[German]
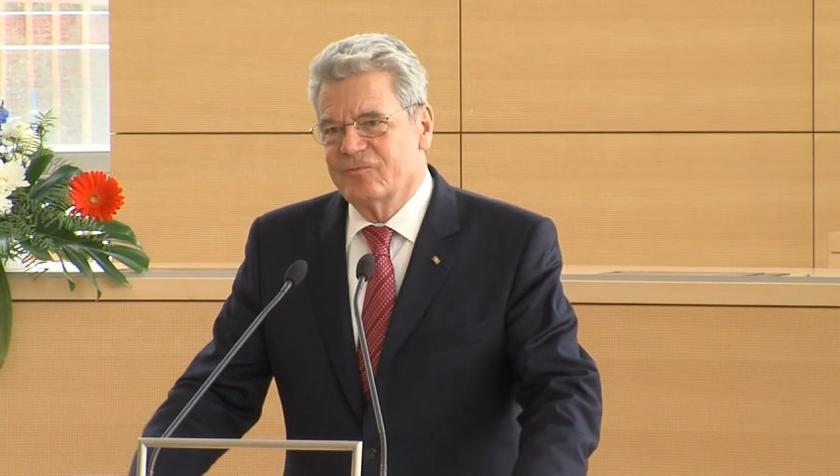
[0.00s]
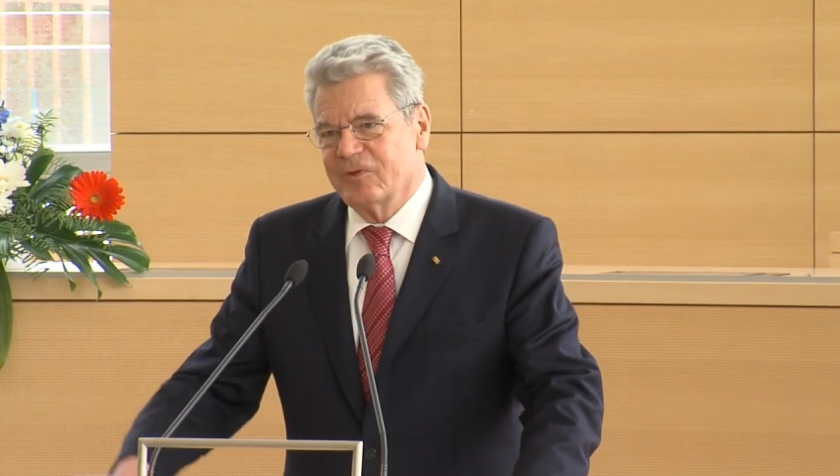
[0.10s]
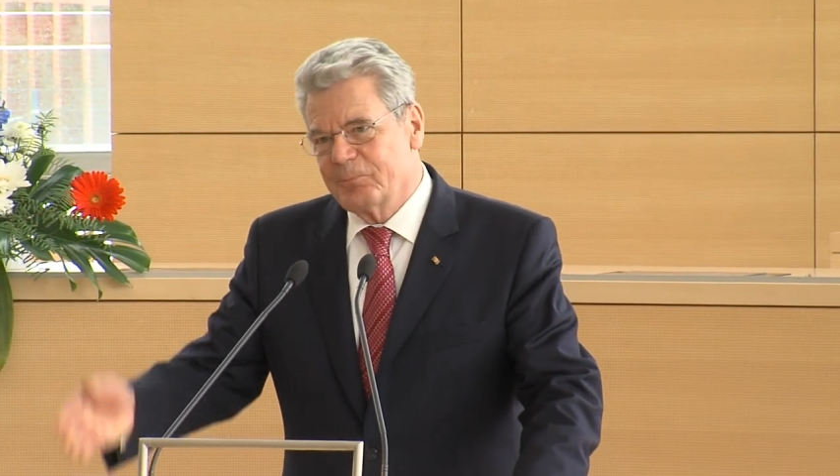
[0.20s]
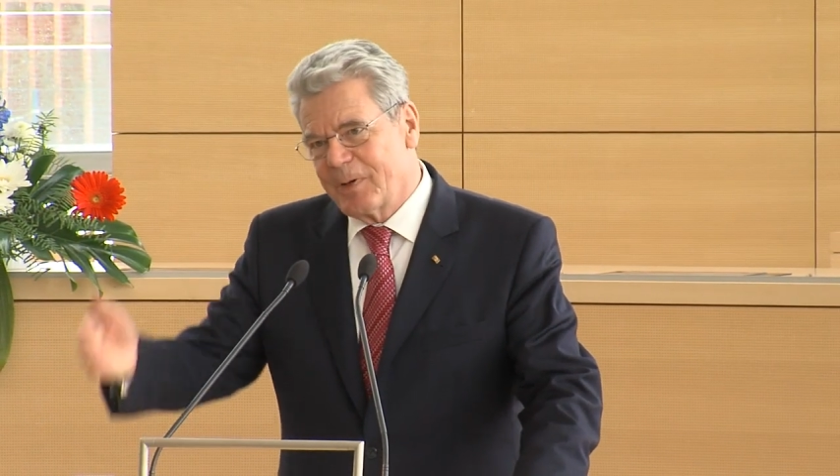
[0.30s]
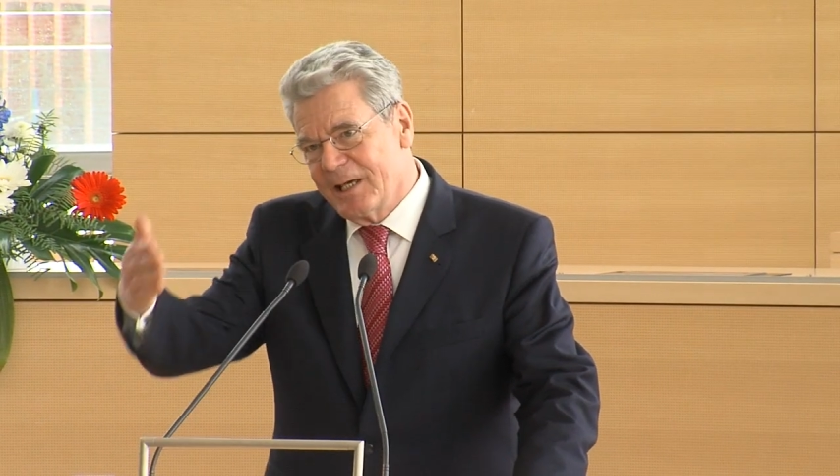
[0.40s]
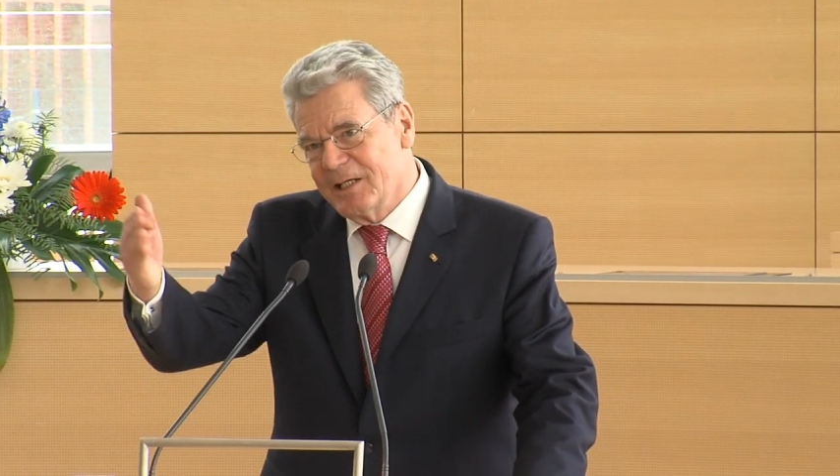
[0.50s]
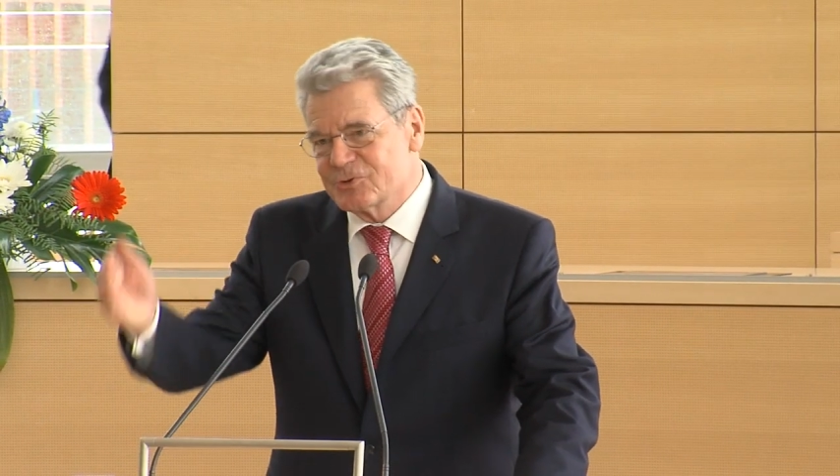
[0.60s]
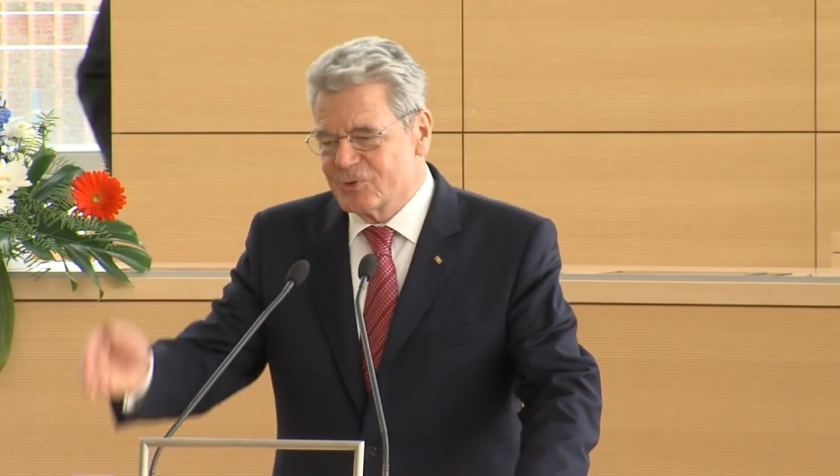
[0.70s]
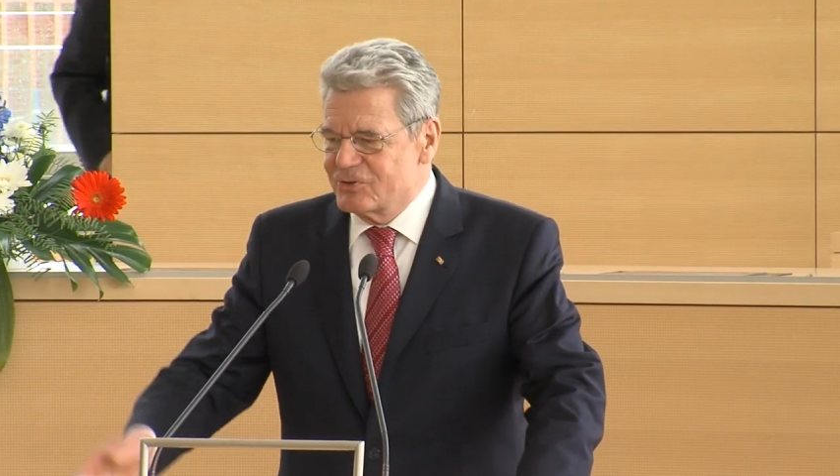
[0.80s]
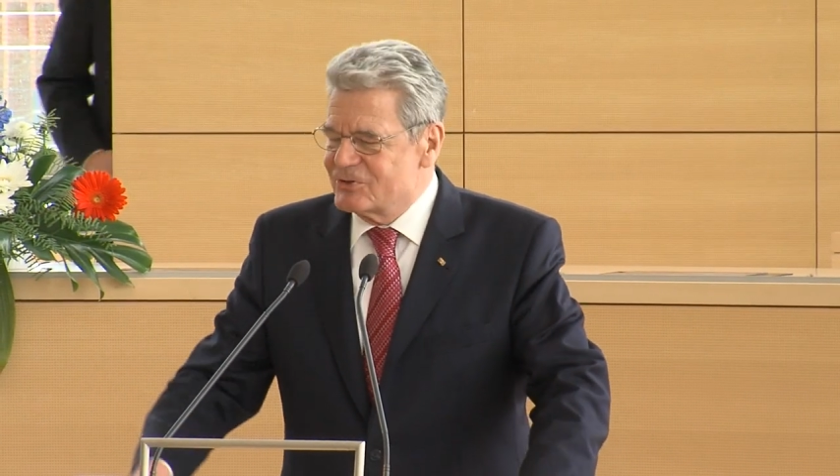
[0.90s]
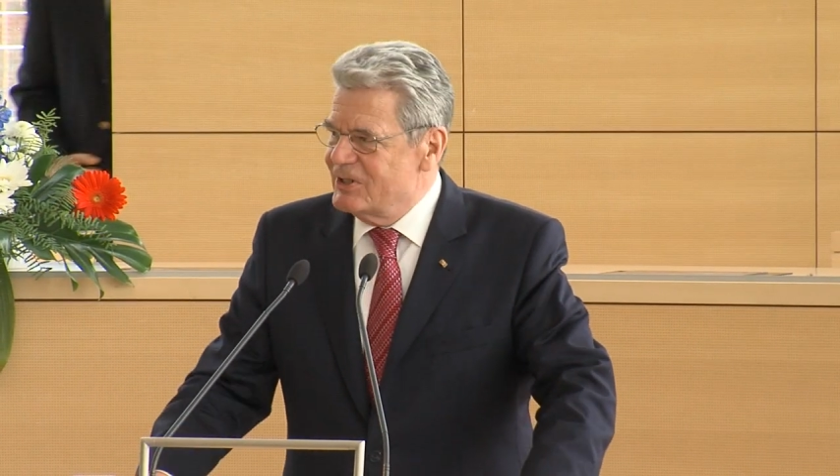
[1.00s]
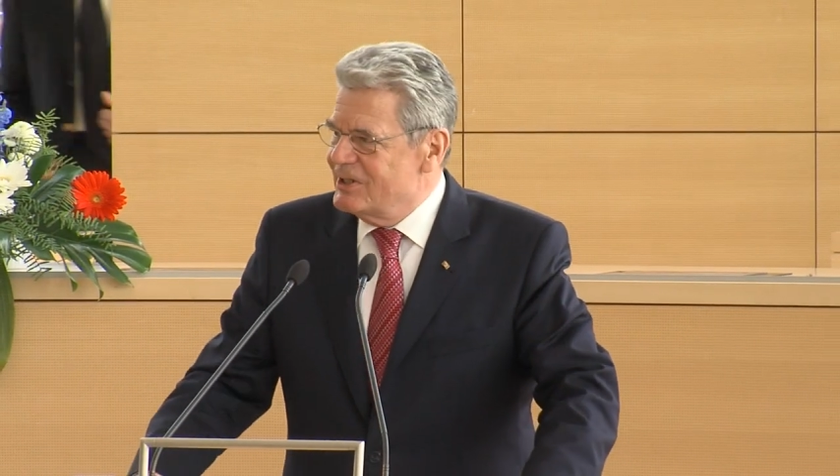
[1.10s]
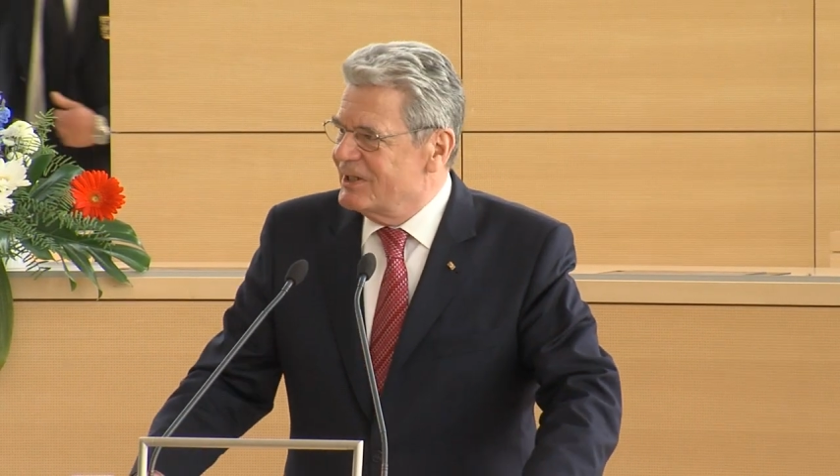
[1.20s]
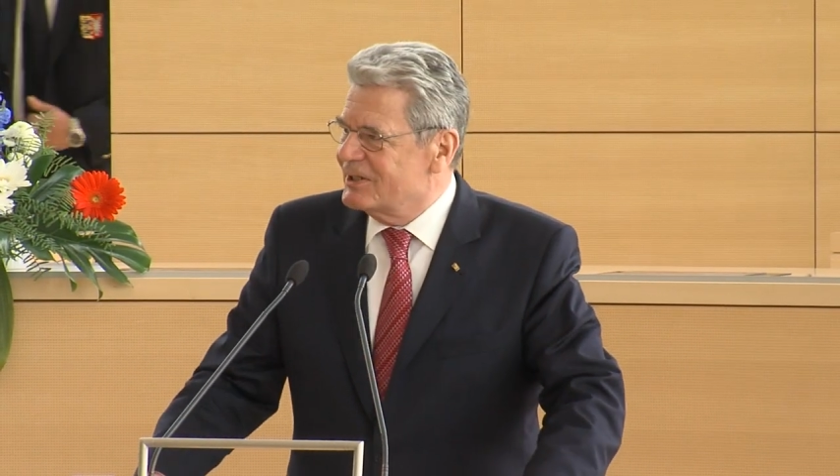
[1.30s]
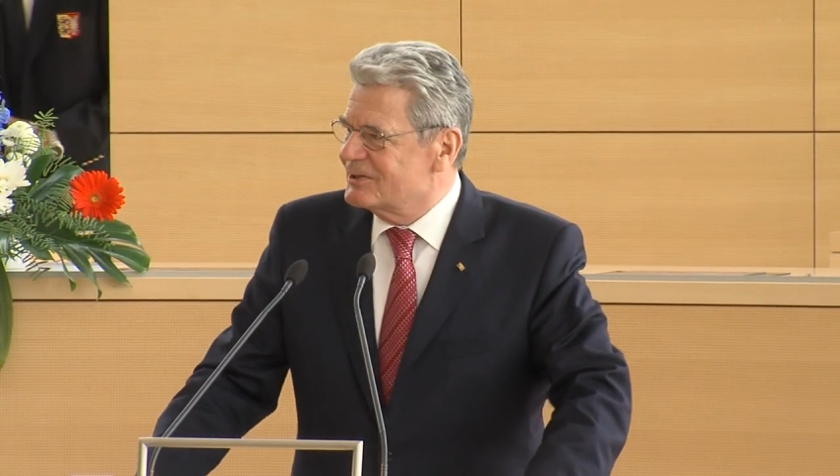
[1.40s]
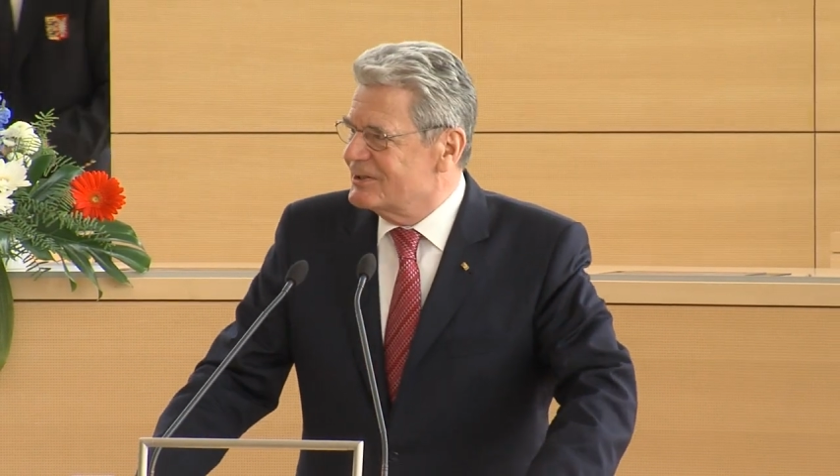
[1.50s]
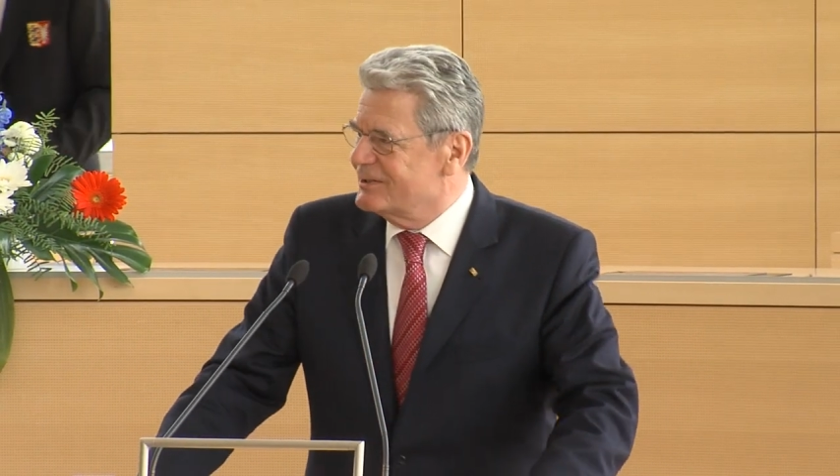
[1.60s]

Wie bei so sind tätig